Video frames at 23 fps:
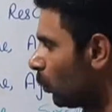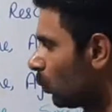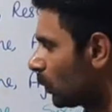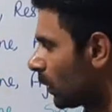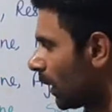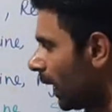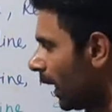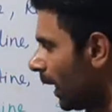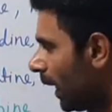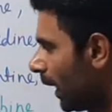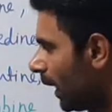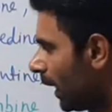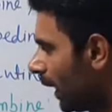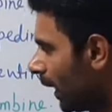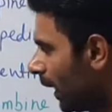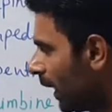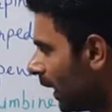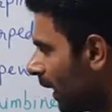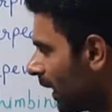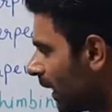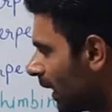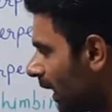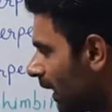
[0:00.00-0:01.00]
दूसरा है
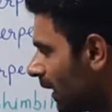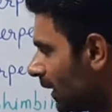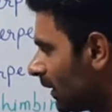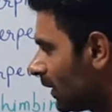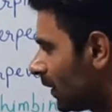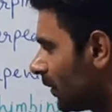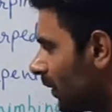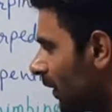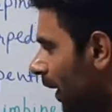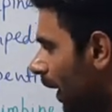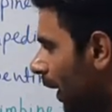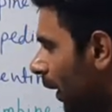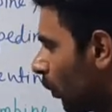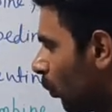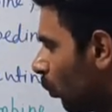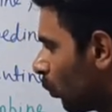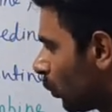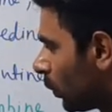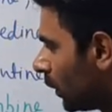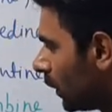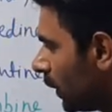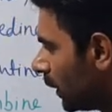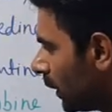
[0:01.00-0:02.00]
इंडियन स्नेक
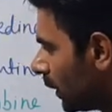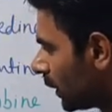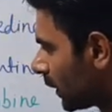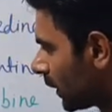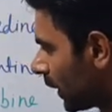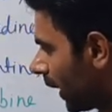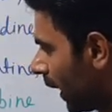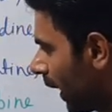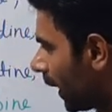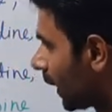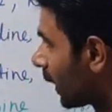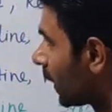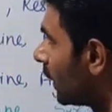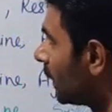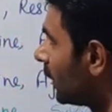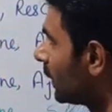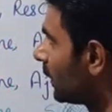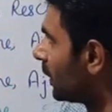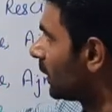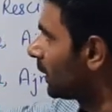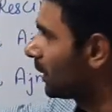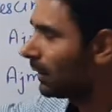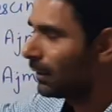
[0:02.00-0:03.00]
रूट स्नेक
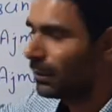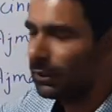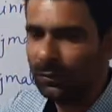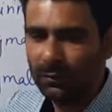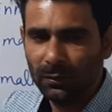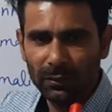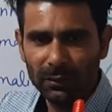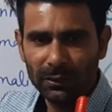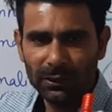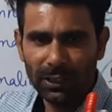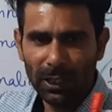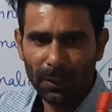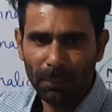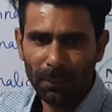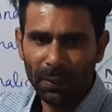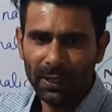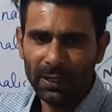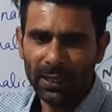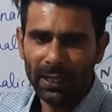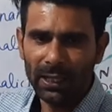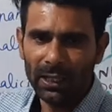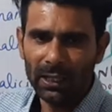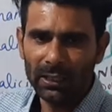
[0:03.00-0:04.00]

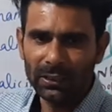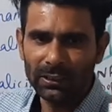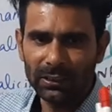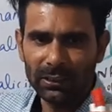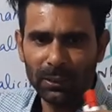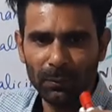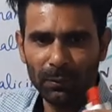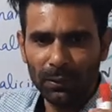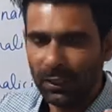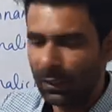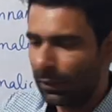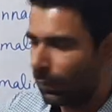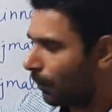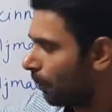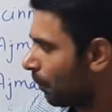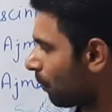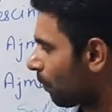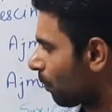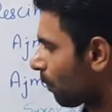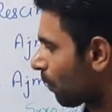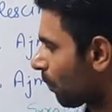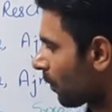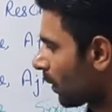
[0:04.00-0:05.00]
सरपेंटाइना सिमिलर
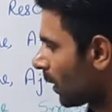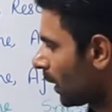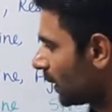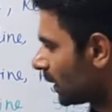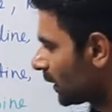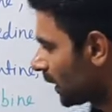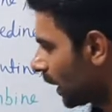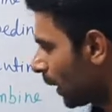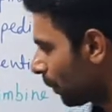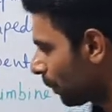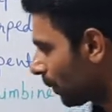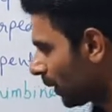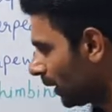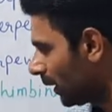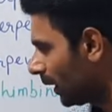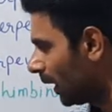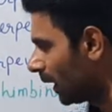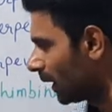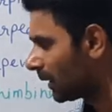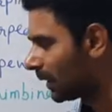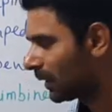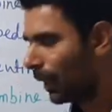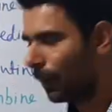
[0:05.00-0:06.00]

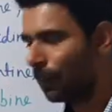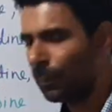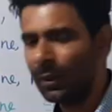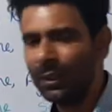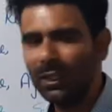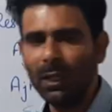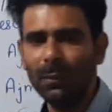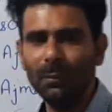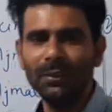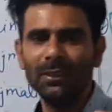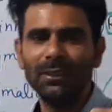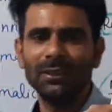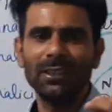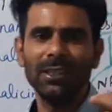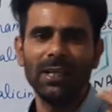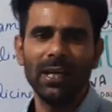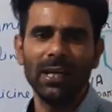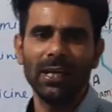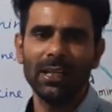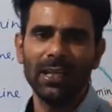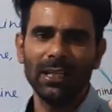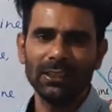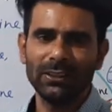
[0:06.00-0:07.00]
सर्पगंधा सर्पगंधा में
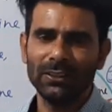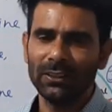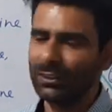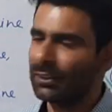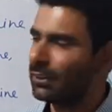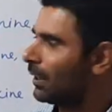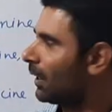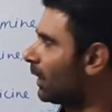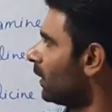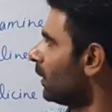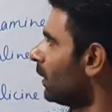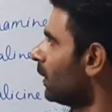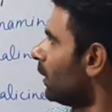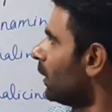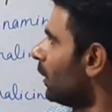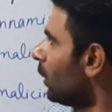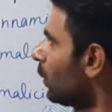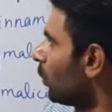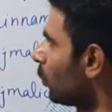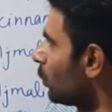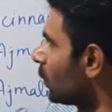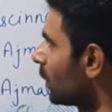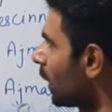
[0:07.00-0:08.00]
स्नेक लाइक स्ट्रक्चर
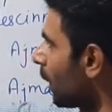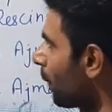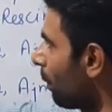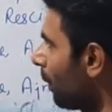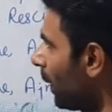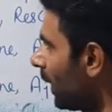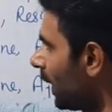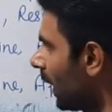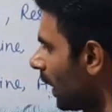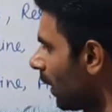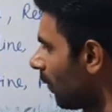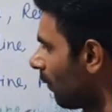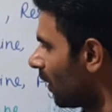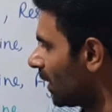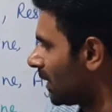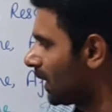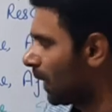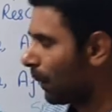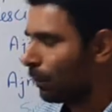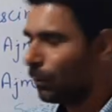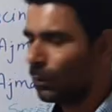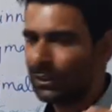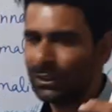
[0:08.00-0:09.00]
तो सरपेंटाइना वर्ड
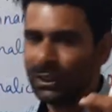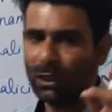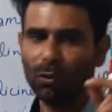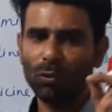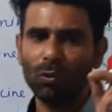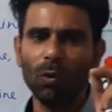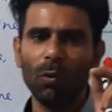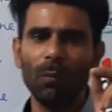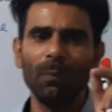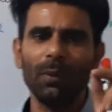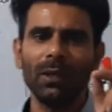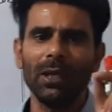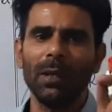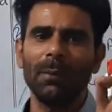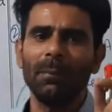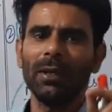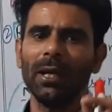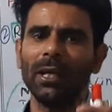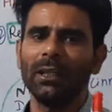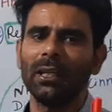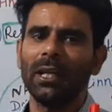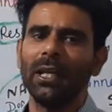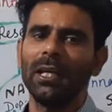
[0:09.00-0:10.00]
से आपको इसके कॉमन नेम
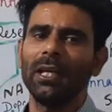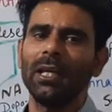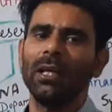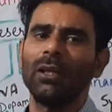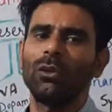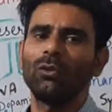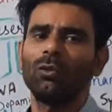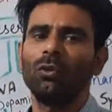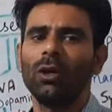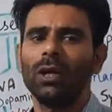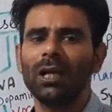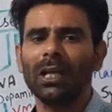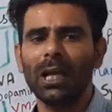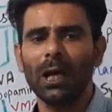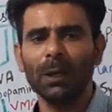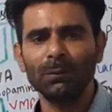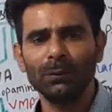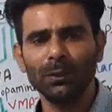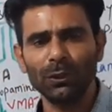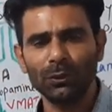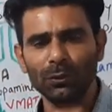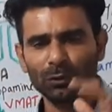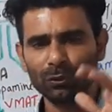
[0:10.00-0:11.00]
याद रहेंगे तो अगर
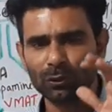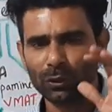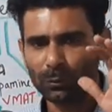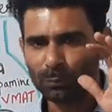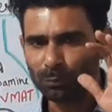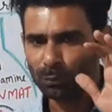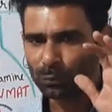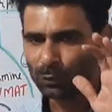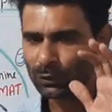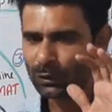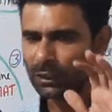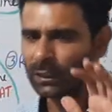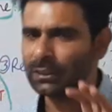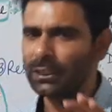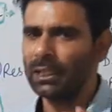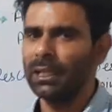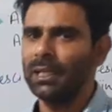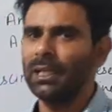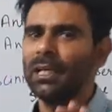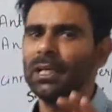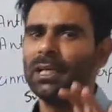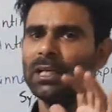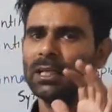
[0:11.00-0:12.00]
आपसे क्वेश्चन पूछा
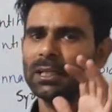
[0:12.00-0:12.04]
जाए